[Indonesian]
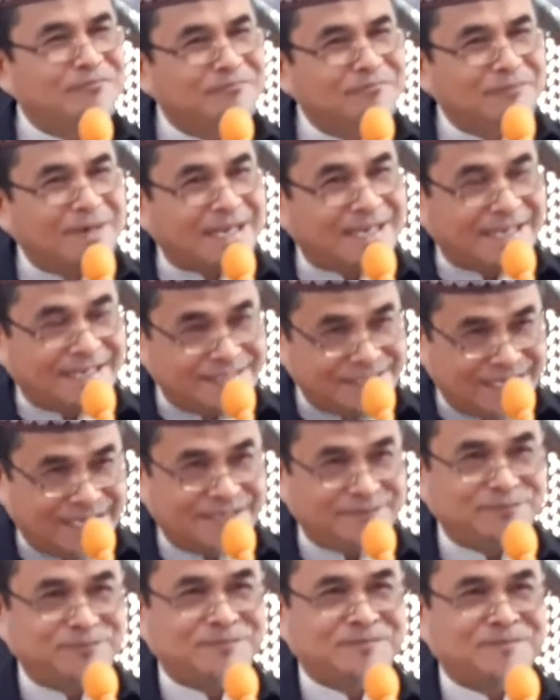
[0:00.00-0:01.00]
Makanya
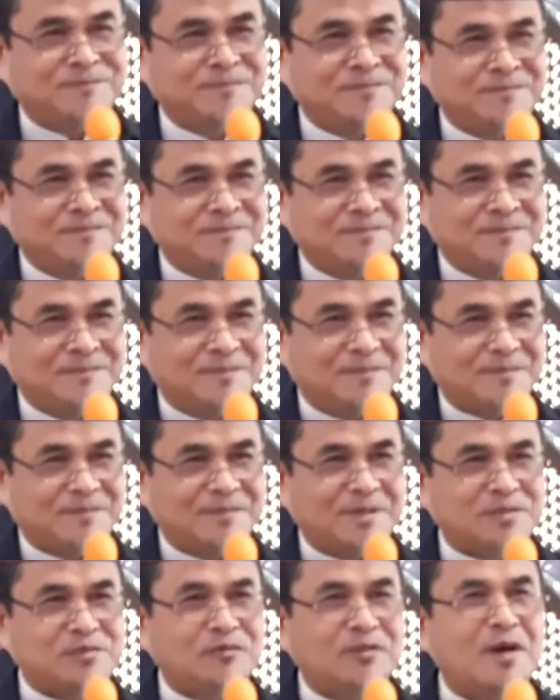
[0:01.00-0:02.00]

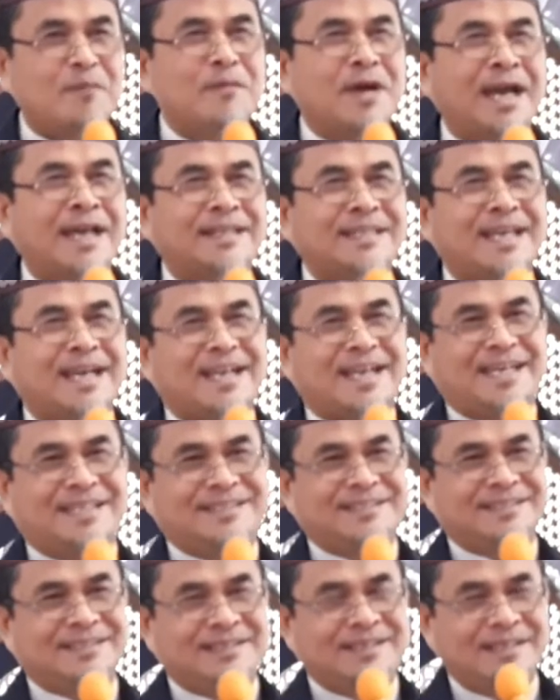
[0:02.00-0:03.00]
Rasulullah mengatakan,
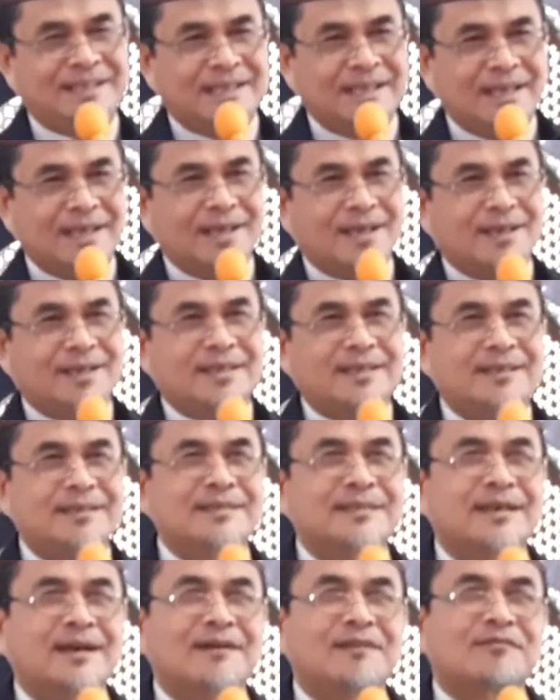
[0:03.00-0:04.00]

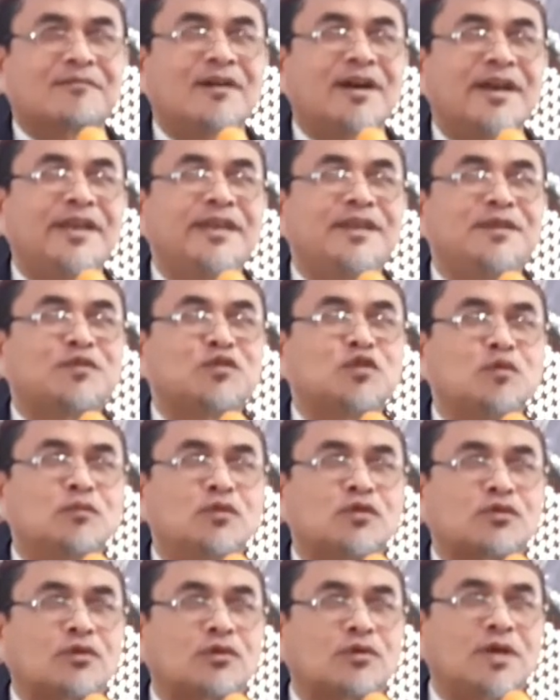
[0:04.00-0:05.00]
"Idza
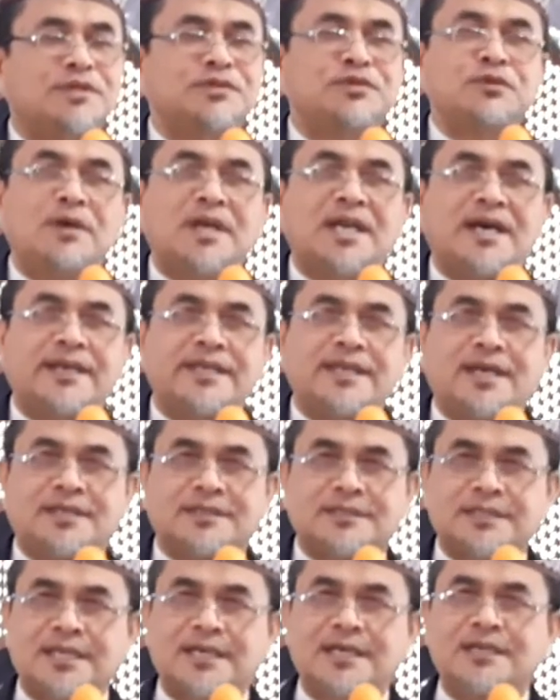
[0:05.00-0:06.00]
ra'aitumur rajula
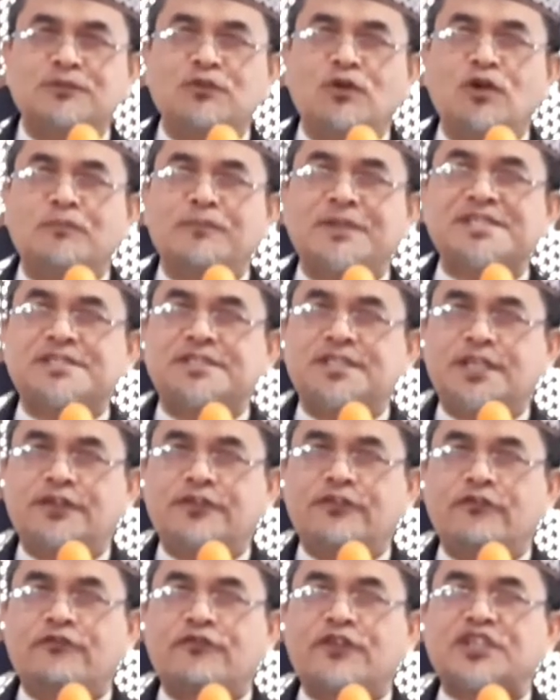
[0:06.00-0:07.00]
ya'tadul masjid
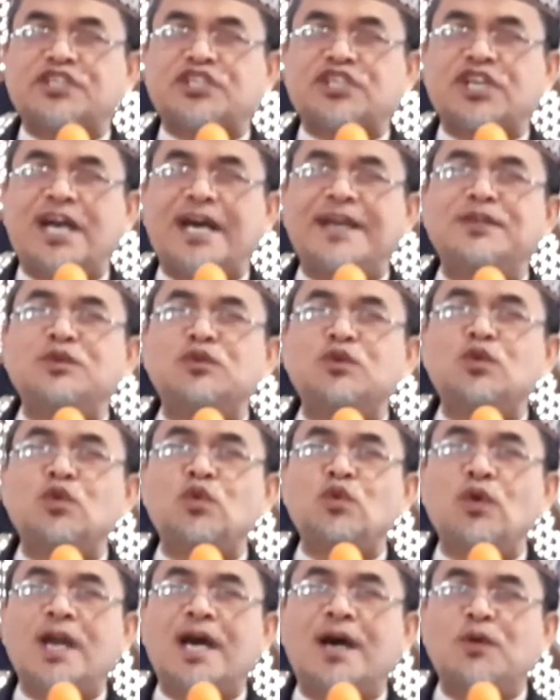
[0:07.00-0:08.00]

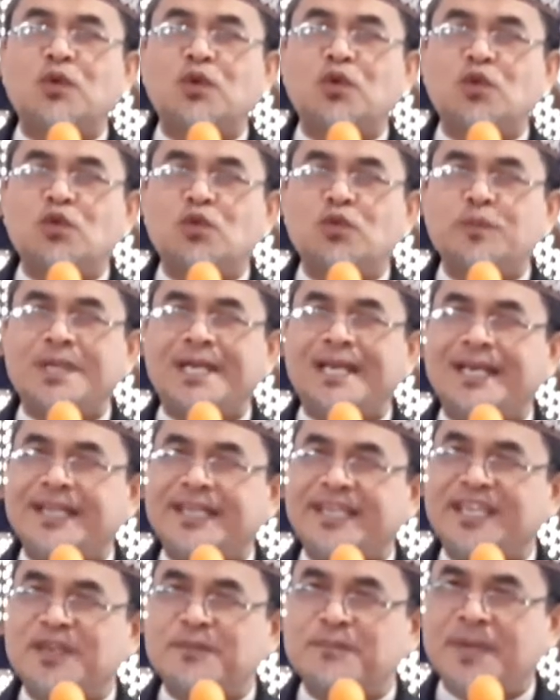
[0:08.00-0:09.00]
fashhadu lahu bil
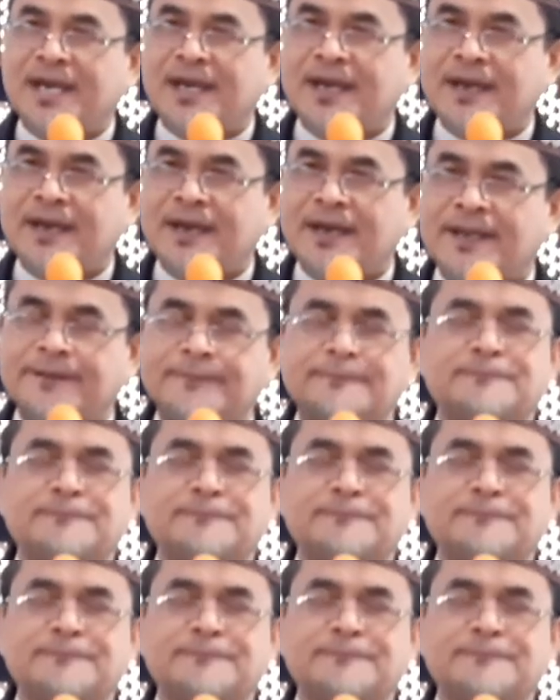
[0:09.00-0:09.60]
iman."